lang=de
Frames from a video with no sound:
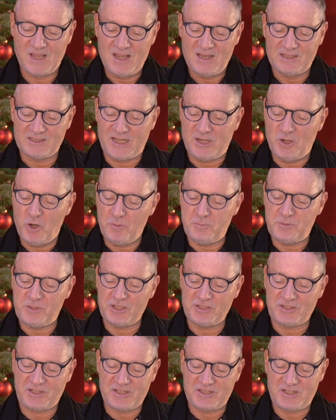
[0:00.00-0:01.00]
Sein
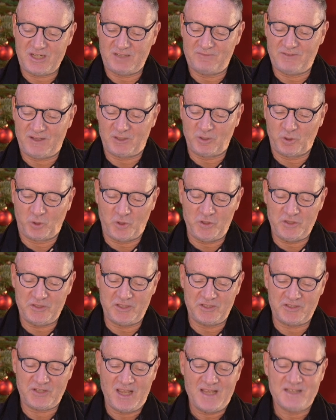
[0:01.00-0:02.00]
hübsches Gesicht war
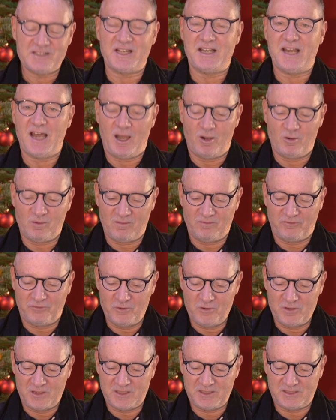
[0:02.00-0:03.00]
gerötet, seine Augen
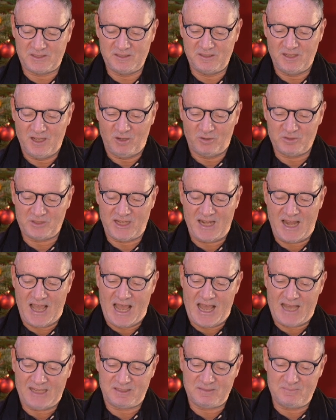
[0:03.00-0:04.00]
funkelten und sein
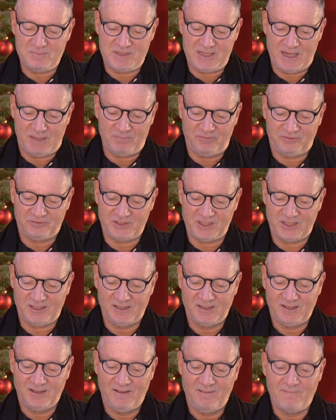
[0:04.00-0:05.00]
Atem dampfte.
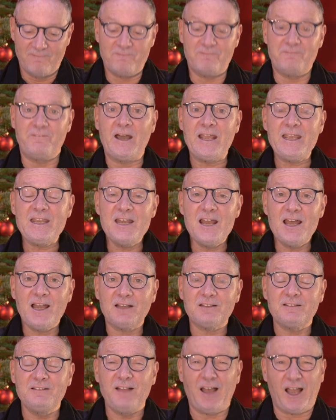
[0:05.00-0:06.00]

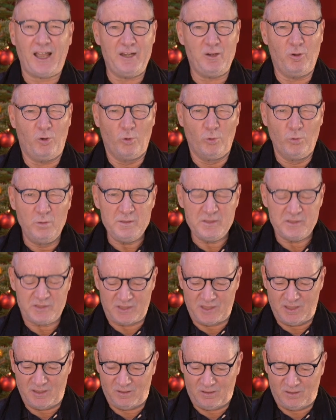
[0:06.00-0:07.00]
Weihnachten ein
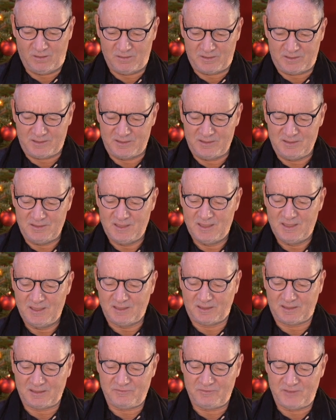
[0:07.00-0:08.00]
Unsinn, Onkel,
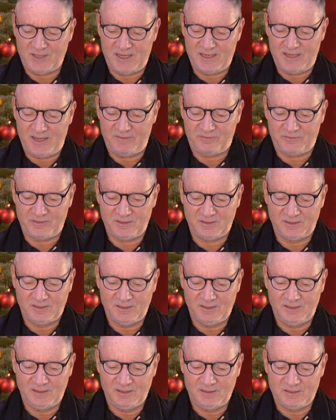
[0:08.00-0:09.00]
rief der Neffe.
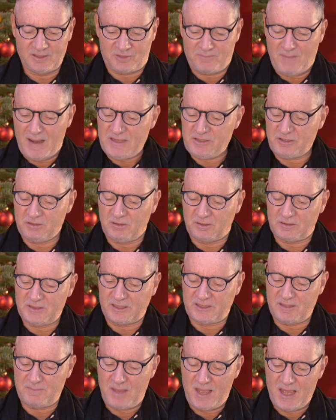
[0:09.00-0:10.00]
Das meinst du doch
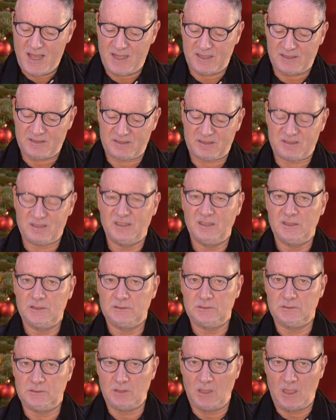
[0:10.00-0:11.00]
nicht im Ernst.
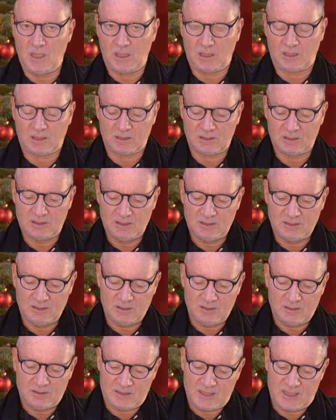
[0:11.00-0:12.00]
Doch,
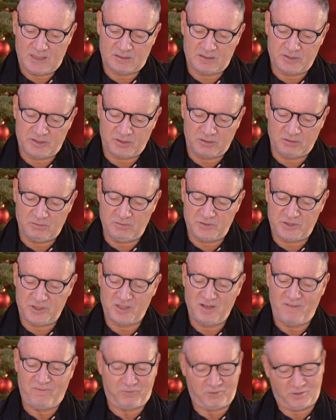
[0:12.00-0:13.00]
sagte
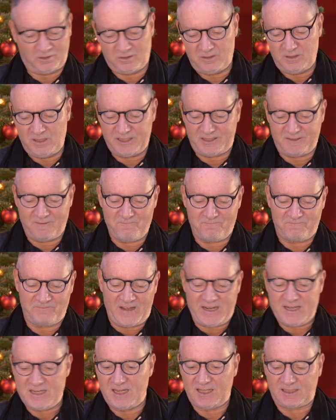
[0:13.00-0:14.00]
Scrooge, fröhliche
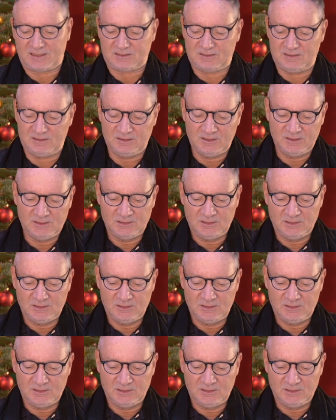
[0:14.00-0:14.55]
Weihnachten.